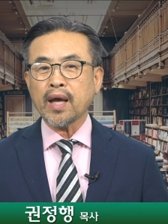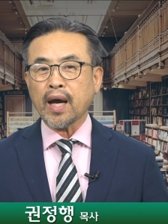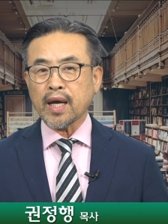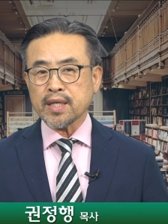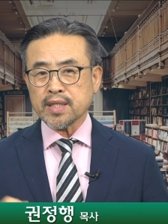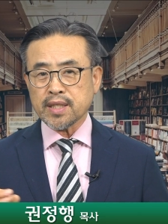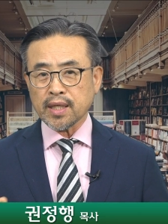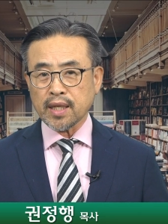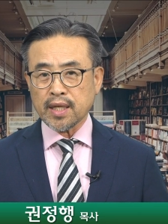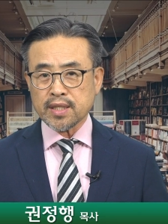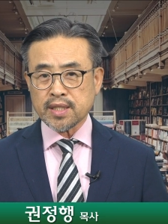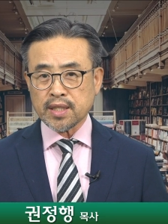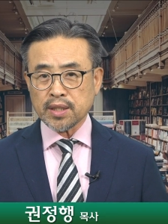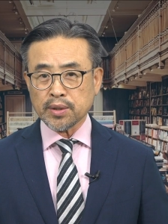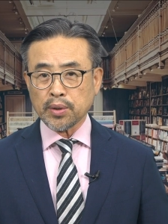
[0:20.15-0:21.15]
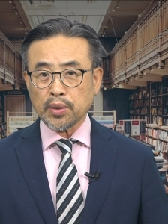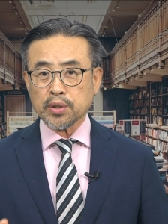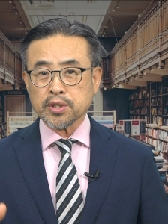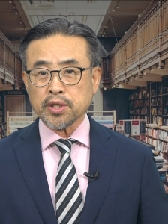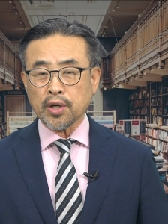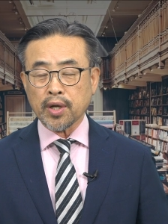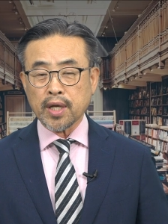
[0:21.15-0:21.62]
안식일에
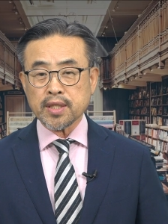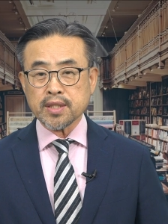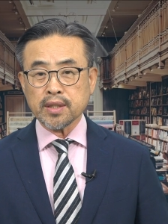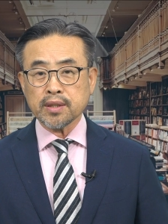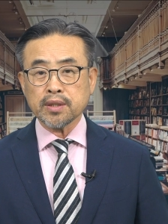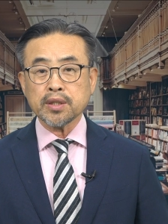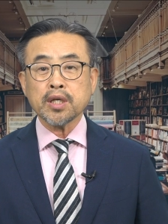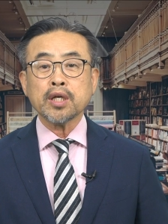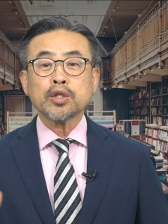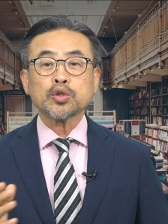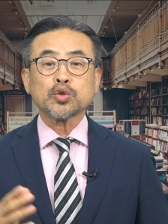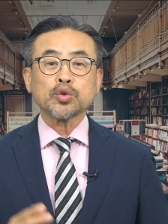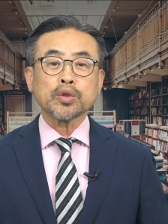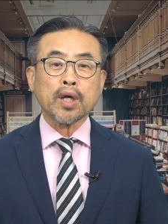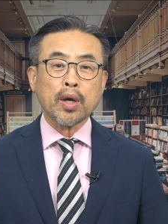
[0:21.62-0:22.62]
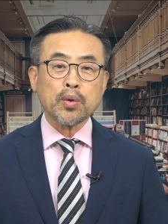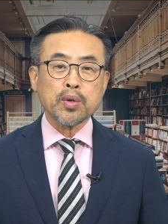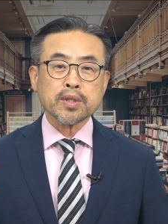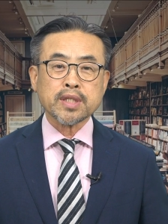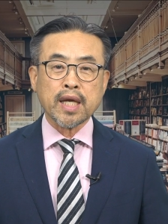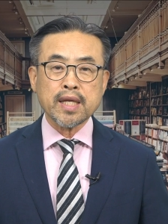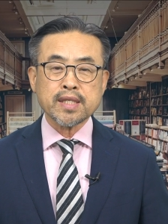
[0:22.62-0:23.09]
치르도록 정해진
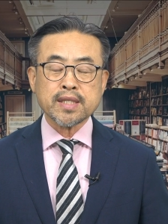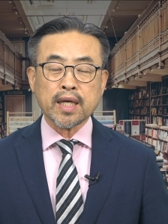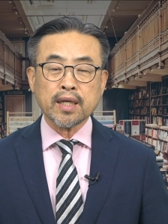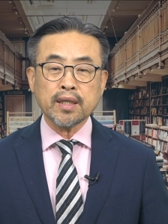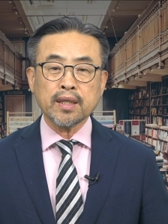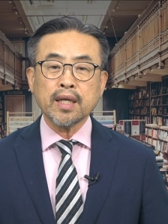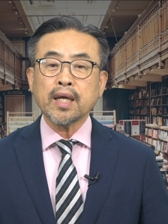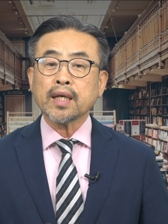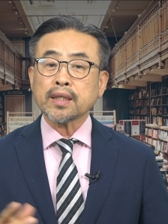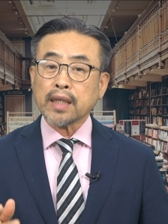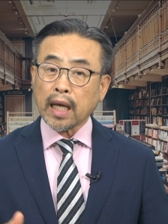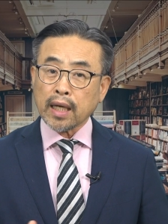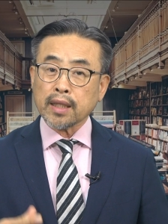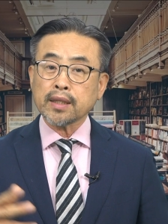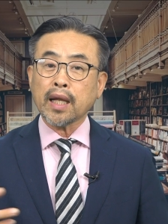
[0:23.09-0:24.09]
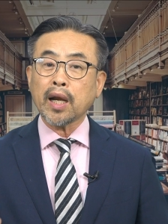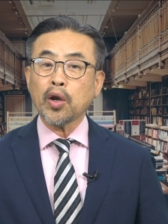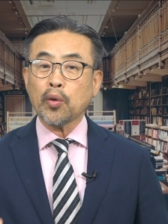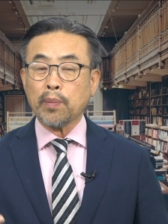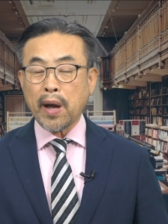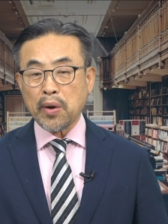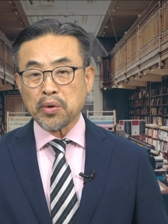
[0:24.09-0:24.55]
중간고사 일자를 다른
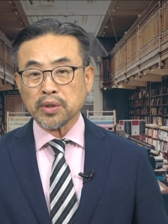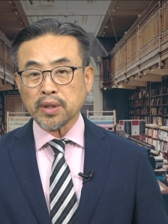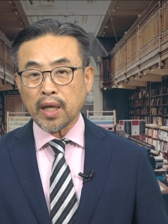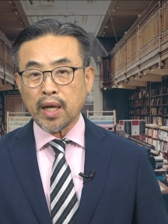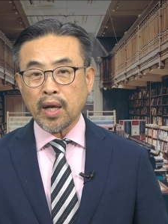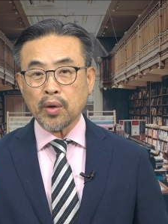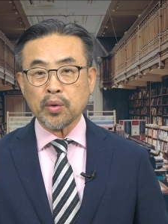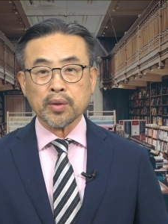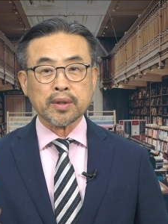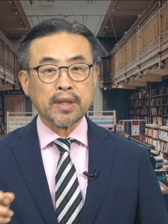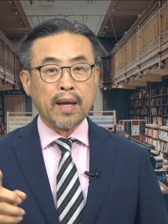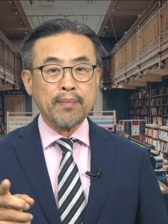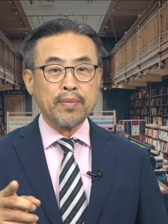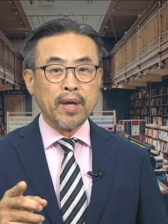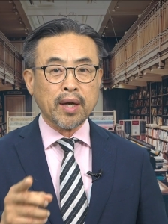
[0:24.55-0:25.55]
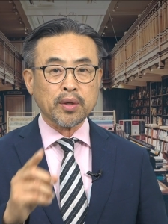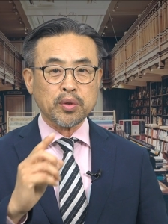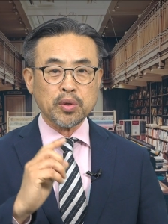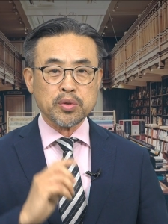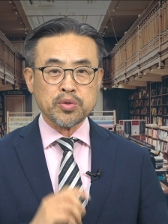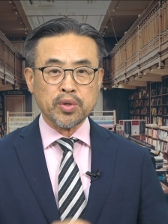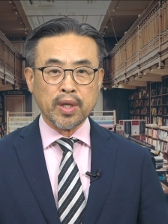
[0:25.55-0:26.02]
날로 바꿔달라고 담당
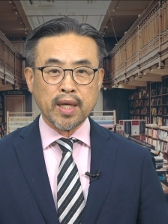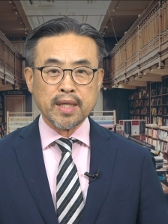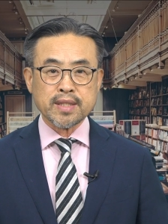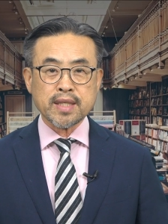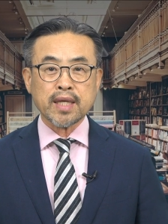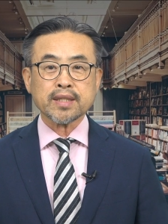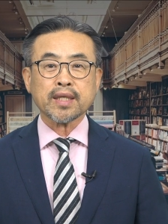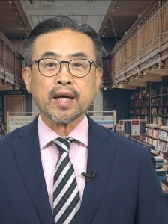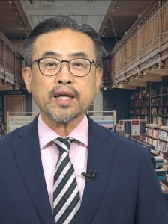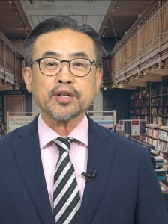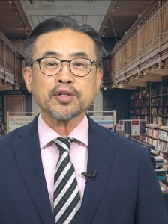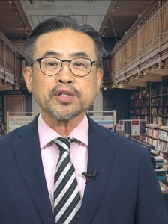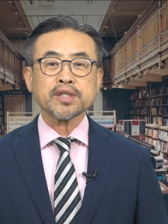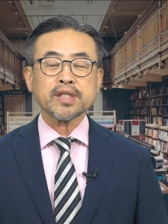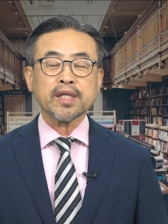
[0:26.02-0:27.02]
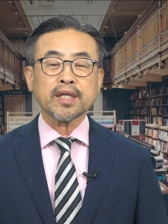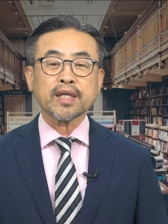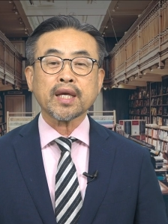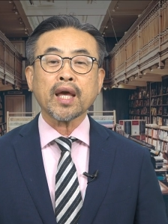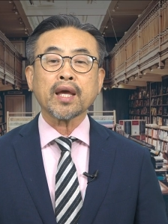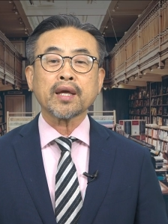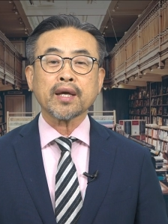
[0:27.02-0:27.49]
교수에게 찾아간 것이
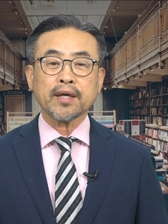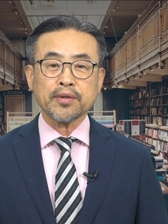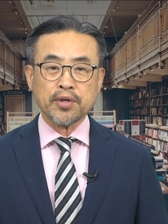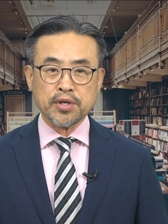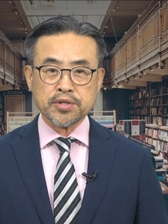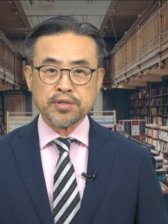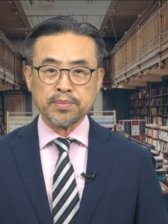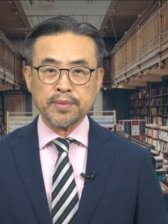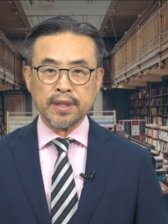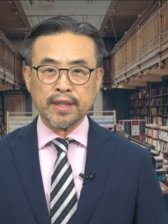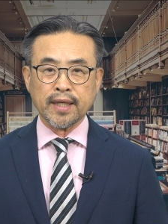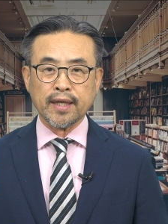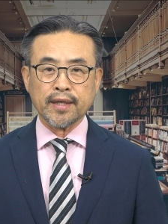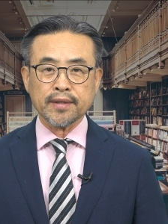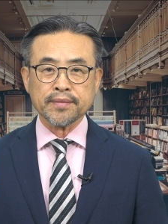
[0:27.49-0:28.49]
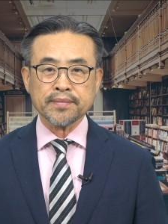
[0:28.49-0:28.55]
계기가 되었습니다.